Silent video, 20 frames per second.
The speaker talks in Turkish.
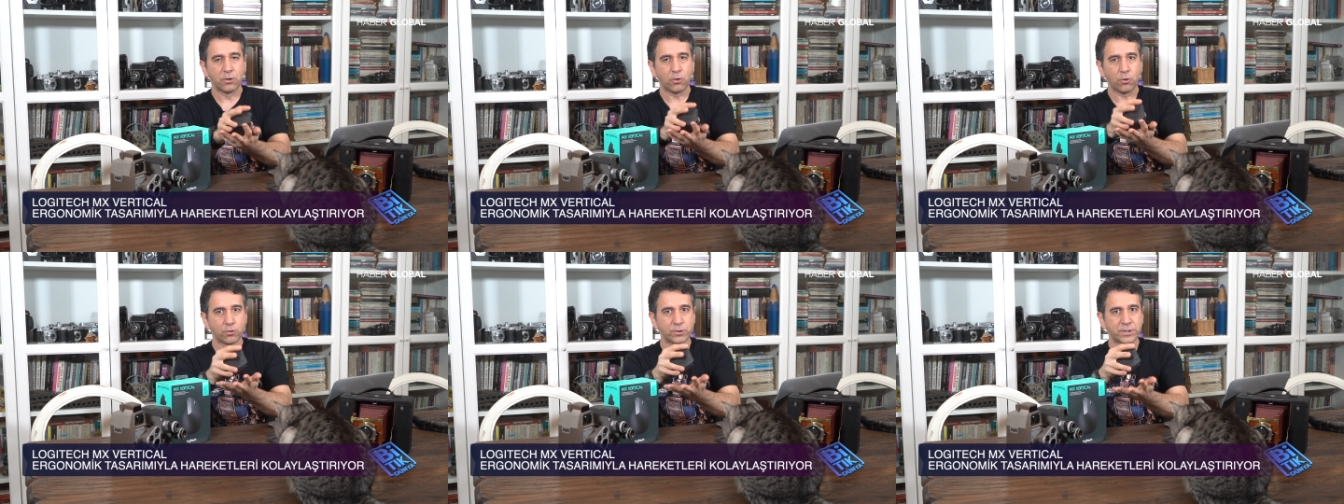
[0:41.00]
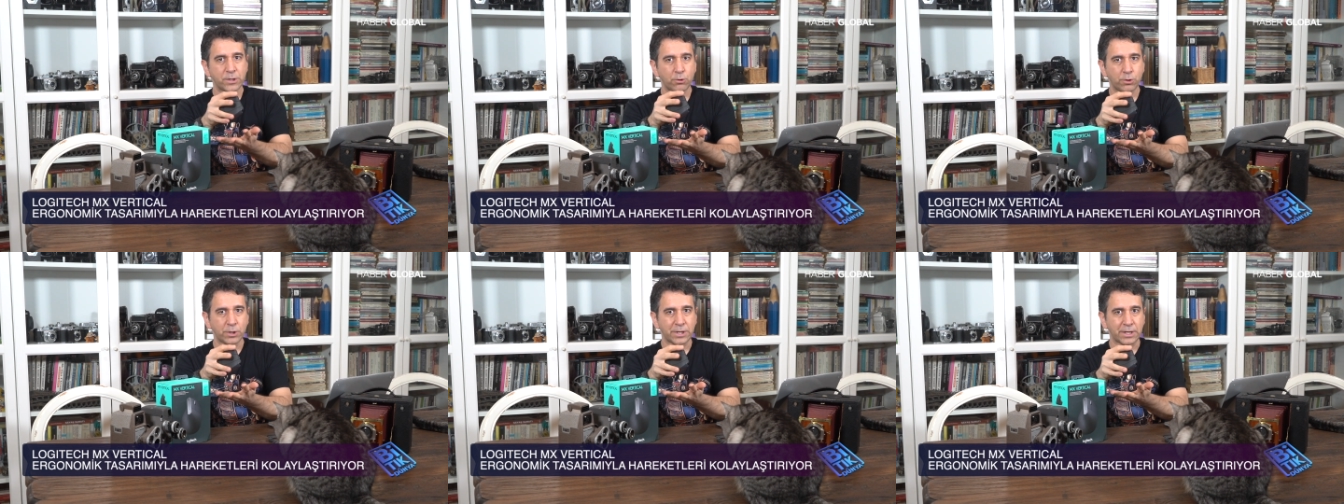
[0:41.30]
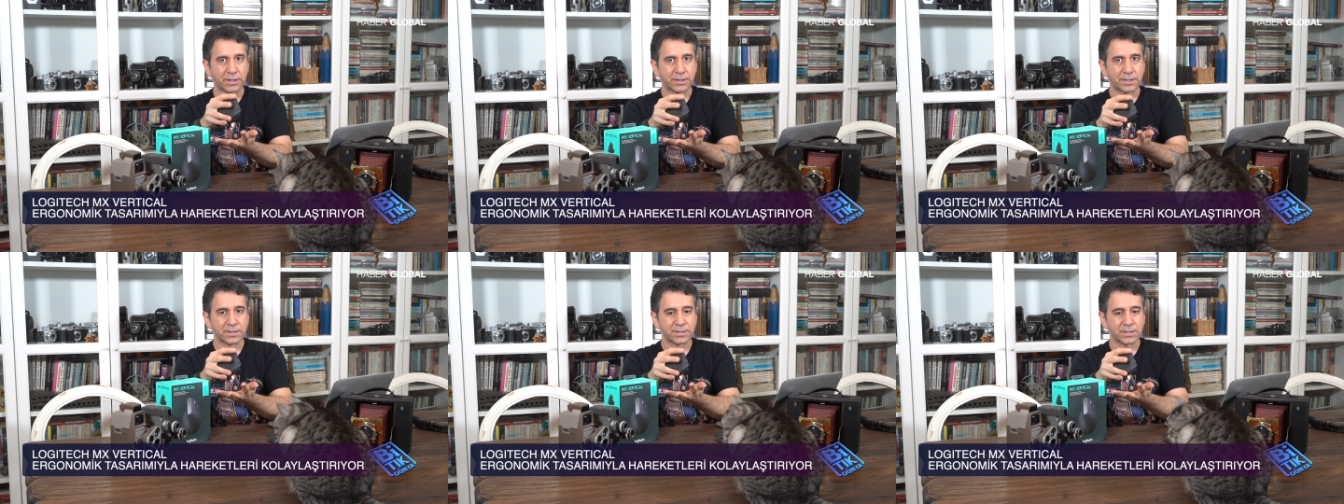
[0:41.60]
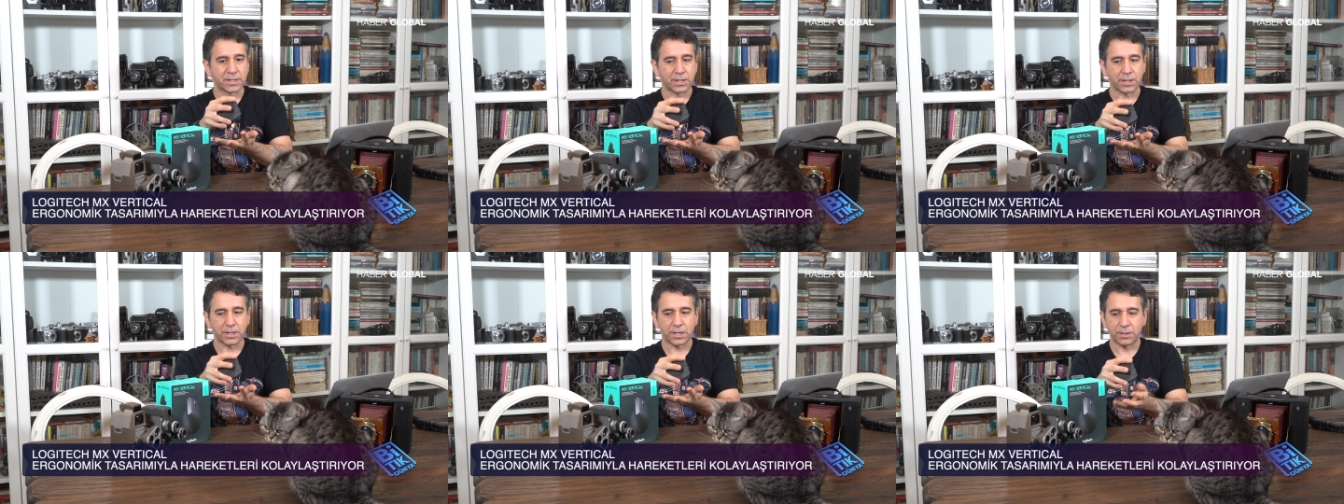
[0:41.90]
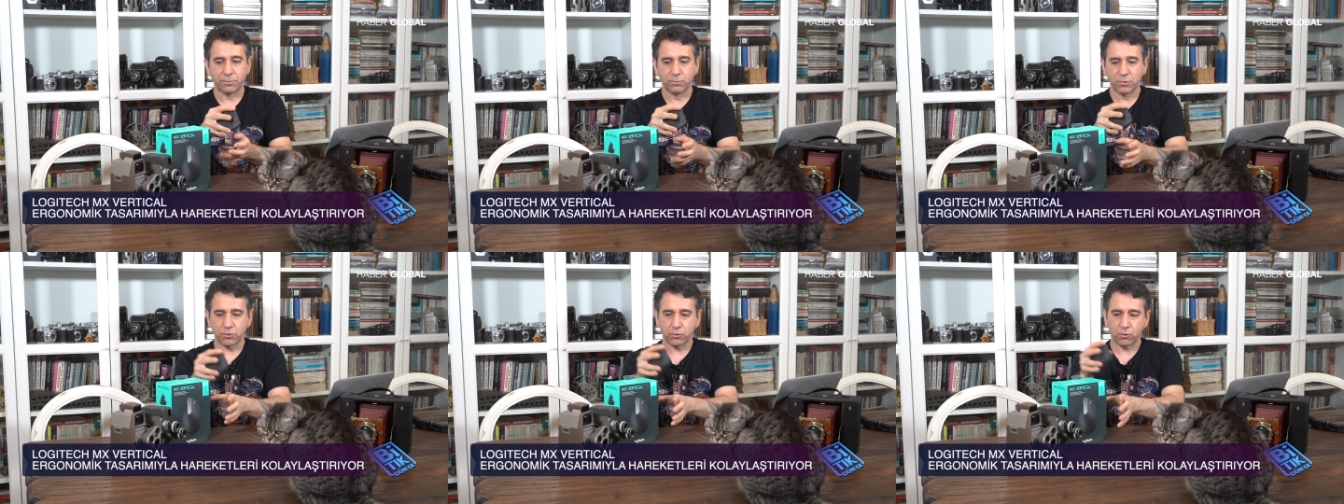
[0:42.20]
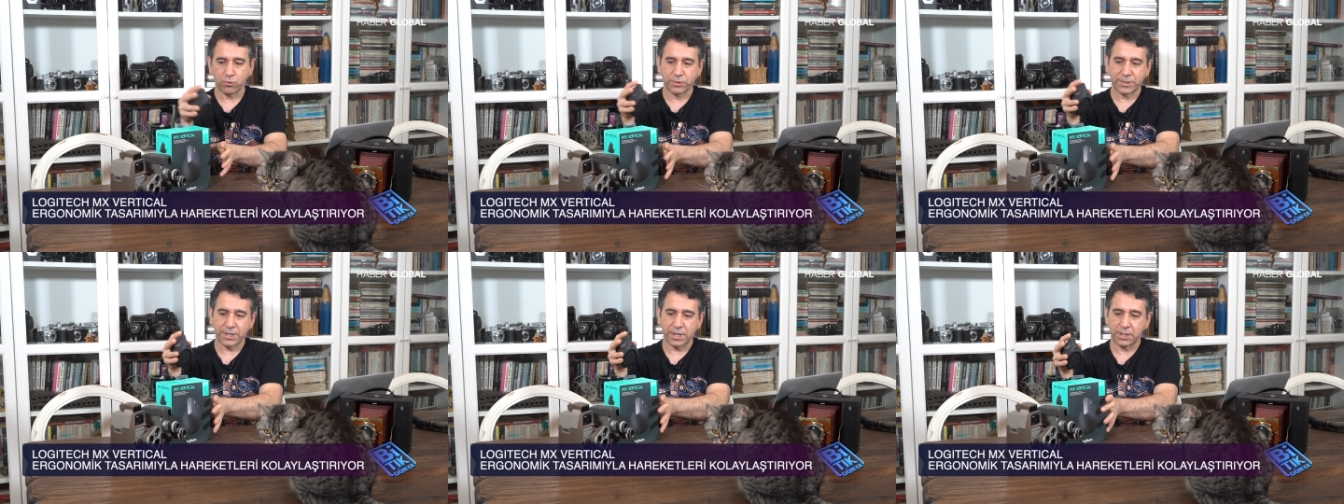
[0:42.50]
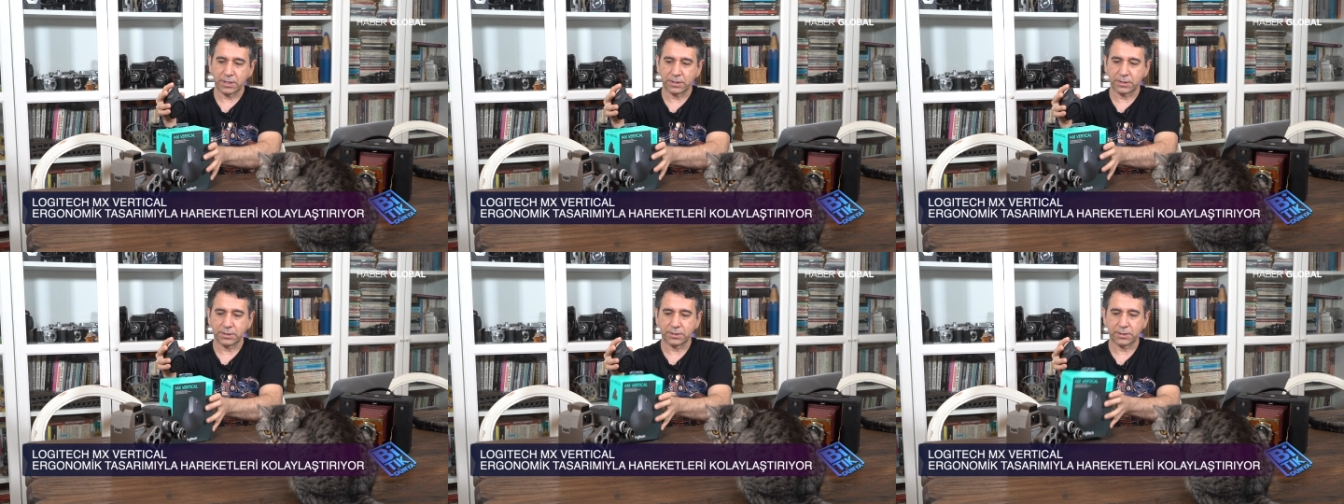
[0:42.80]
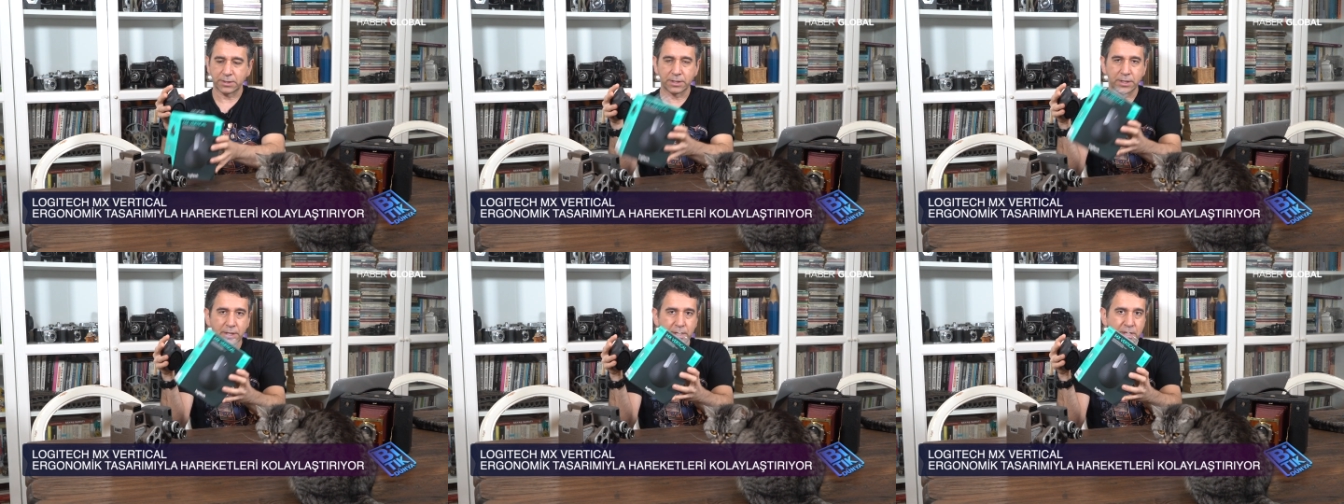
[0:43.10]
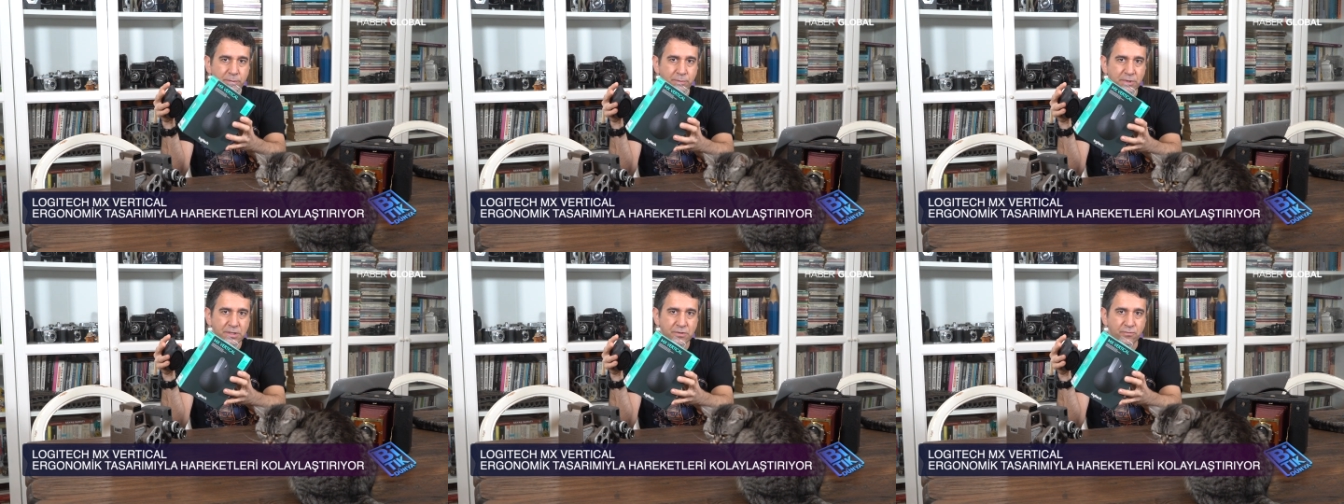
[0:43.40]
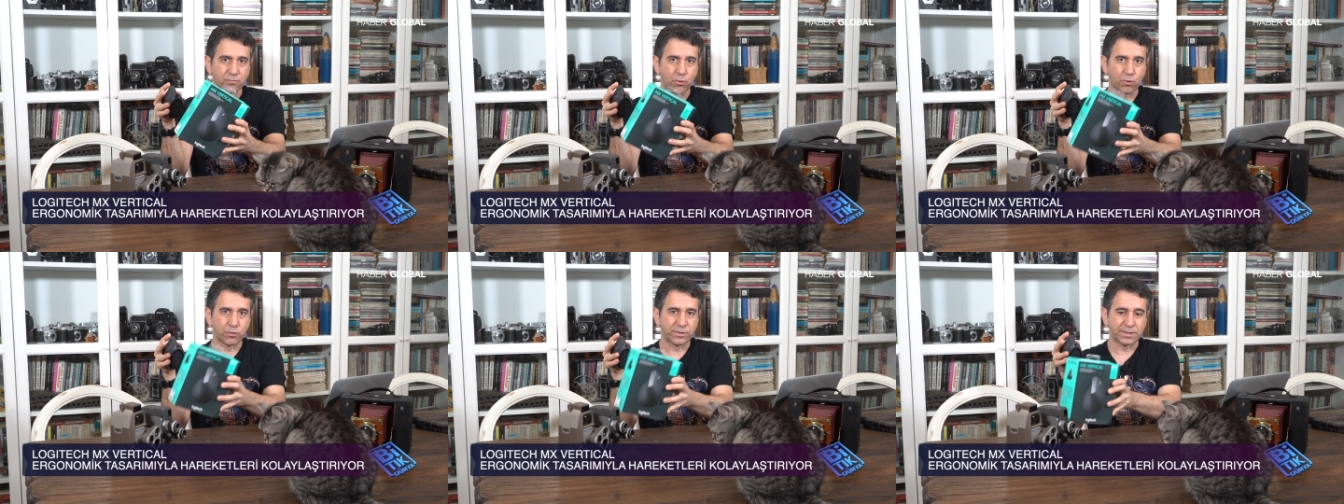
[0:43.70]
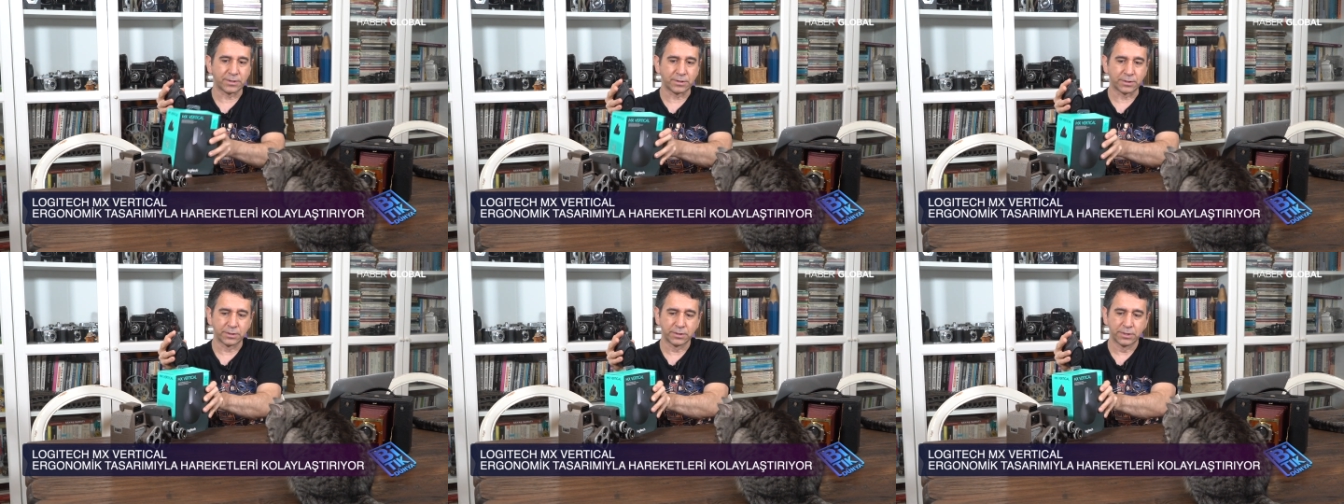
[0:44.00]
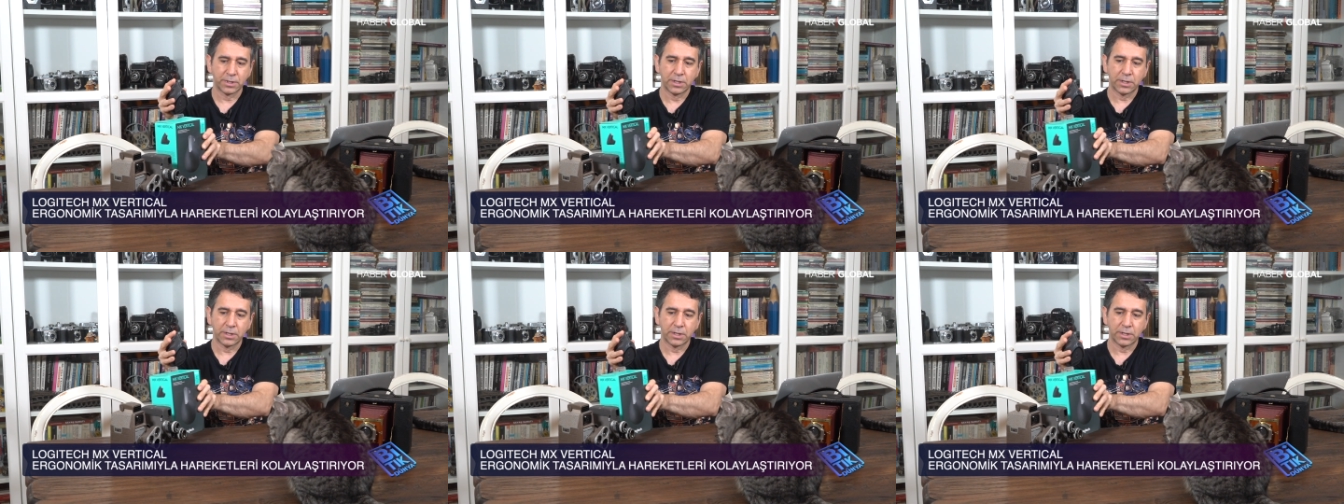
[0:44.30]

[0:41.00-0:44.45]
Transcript: özel olarak tasarlanmış. Özellikle de MX Vertical,